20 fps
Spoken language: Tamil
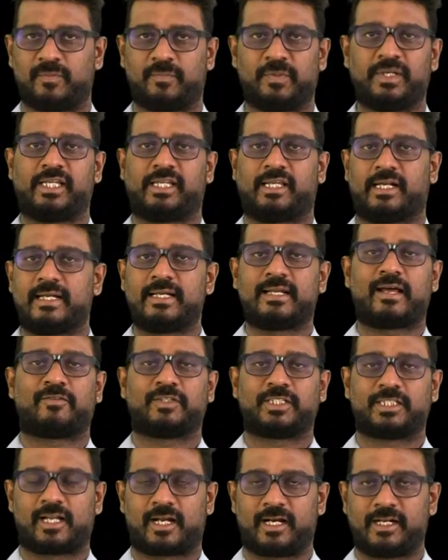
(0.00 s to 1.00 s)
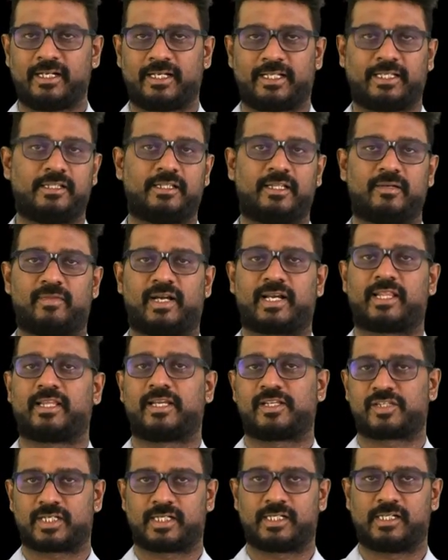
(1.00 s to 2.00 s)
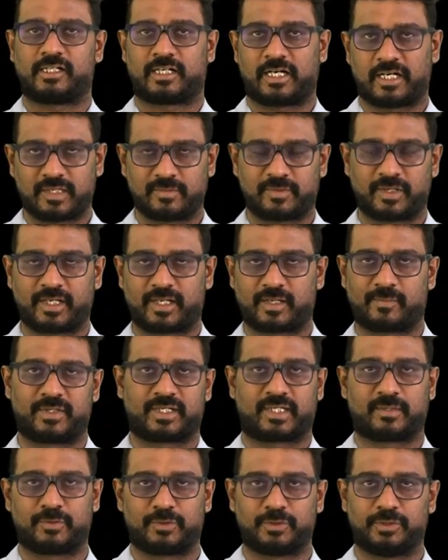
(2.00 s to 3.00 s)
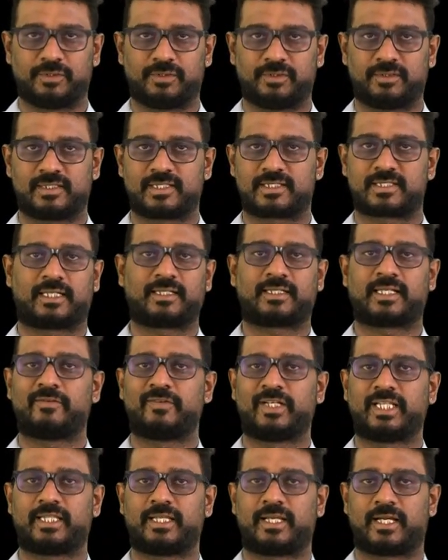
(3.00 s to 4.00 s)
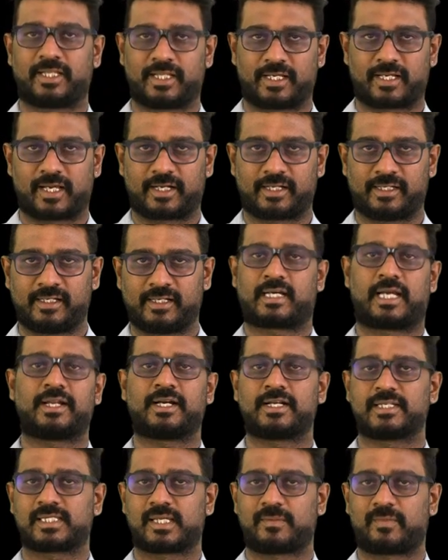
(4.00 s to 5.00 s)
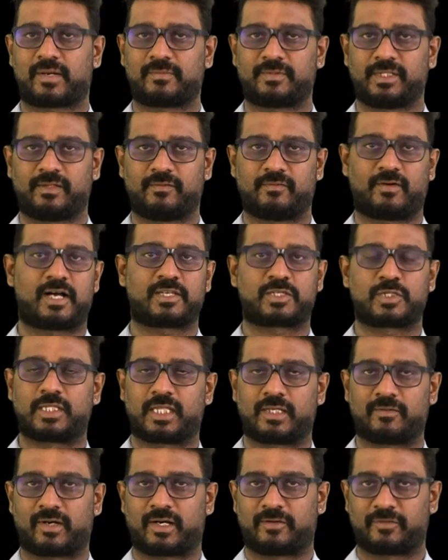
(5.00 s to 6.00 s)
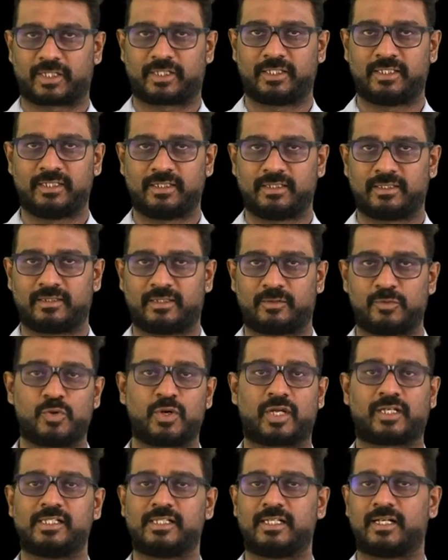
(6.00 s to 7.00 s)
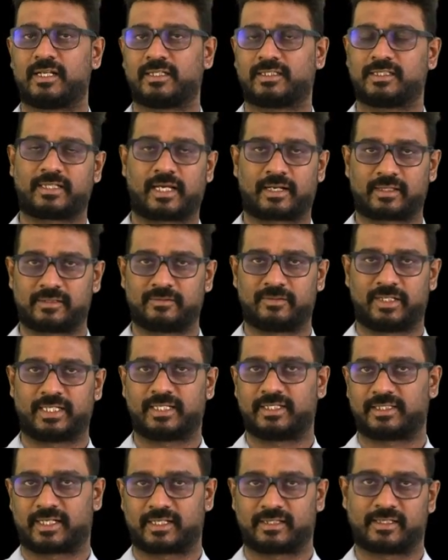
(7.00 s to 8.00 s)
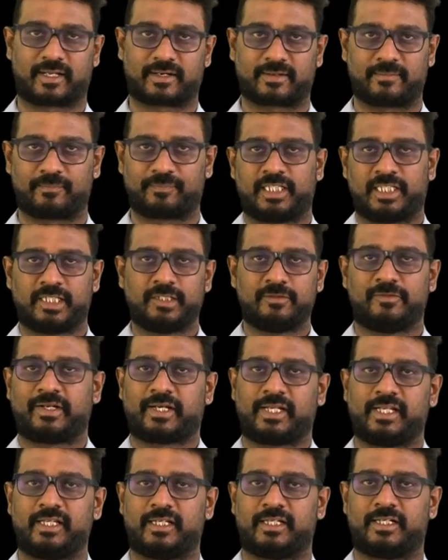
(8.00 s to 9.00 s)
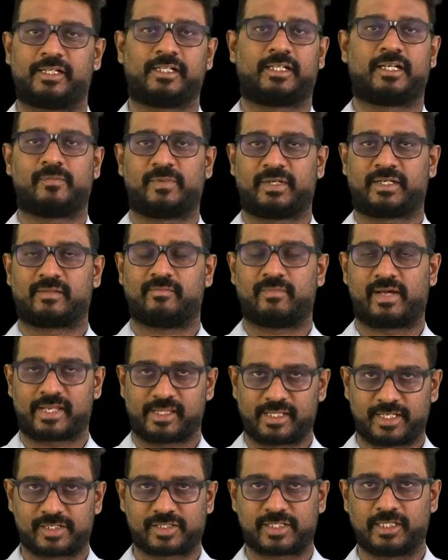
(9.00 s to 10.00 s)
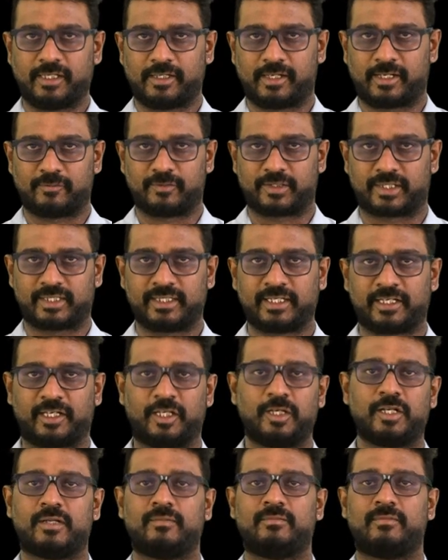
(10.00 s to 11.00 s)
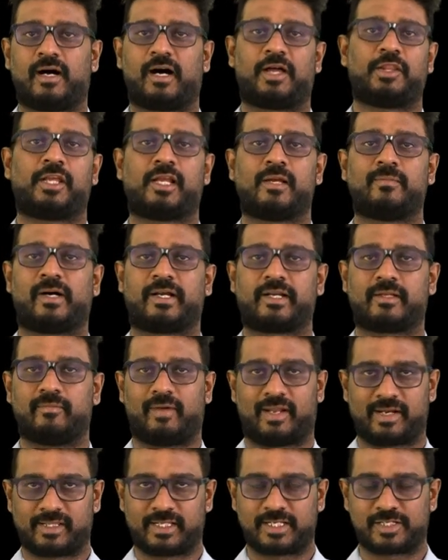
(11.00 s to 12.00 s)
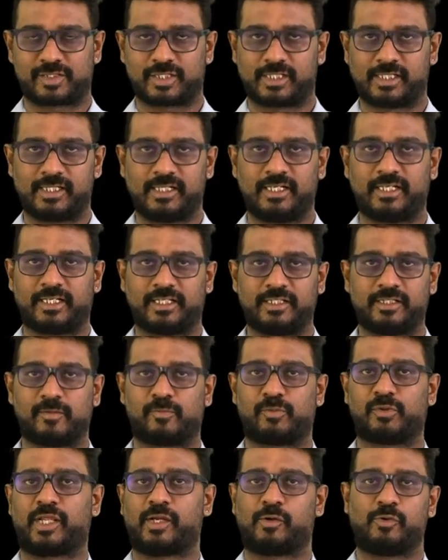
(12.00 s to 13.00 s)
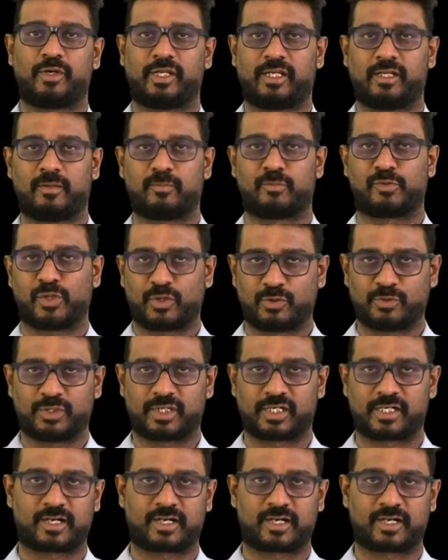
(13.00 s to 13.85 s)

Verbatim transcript: இப்படி இரண்டாவது நாள் இந்த மனித எச்சங்கள் கண்டுபிடிக்கப்பட்ட போது சட்ட வைத்திய அதிகாரி கனக சபாபதி வாசுதேவா அவர்கள் ஊடகங்களுக்கு கருத்து வெளியிட்டிருந்தார் இதுவரை எடுக்கப்பட்ட மனித எச்சங்களை விட இன்னும் அதிகமான மனித எச்சங்கள் இந்த புதைகுழியில் புதைகுண்டு